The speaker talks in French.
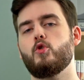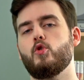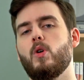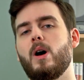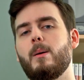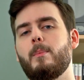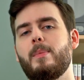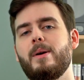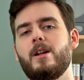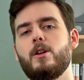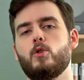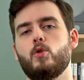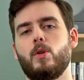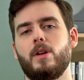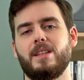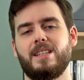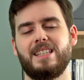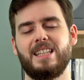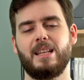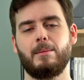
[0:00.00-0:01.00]
Je rappelle que
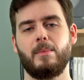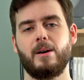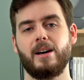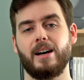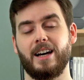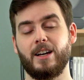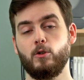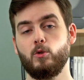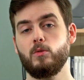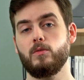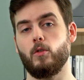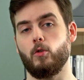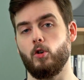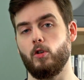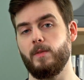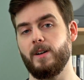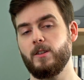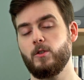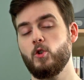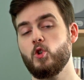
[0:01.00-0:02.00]
les cinémas réouvrent
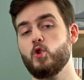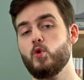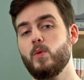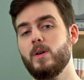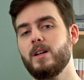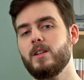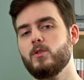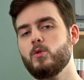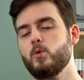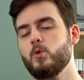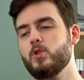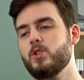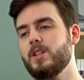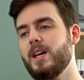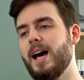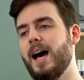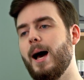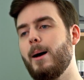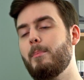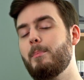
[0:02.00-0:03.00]
le 22 juin, donc
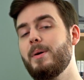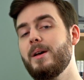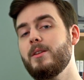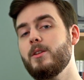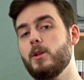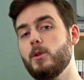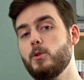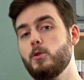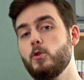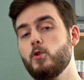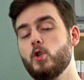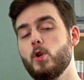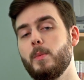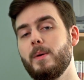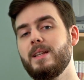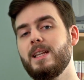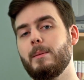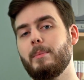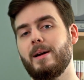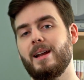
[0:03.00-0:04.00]
à peine deux
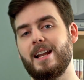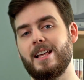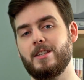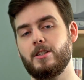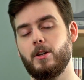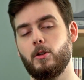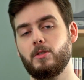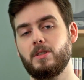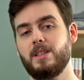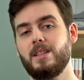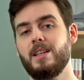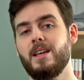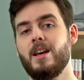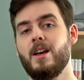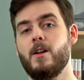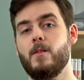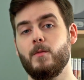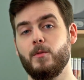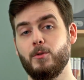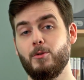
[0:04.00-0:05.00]
semaines après la sortie
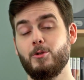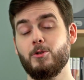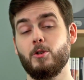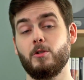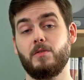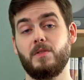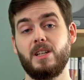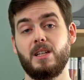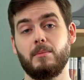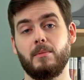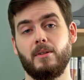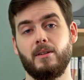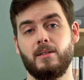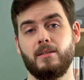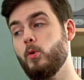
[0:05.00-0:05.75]
de ce film.